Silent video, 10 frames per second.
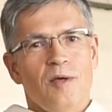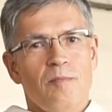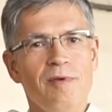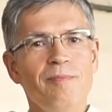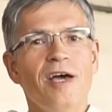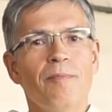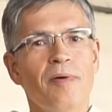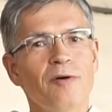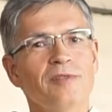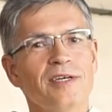Biblia
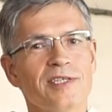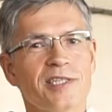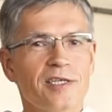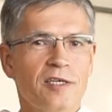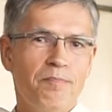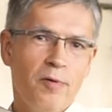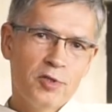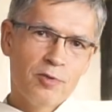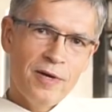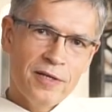pełna jest takich
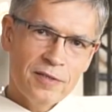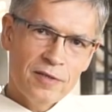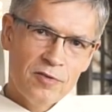posłań,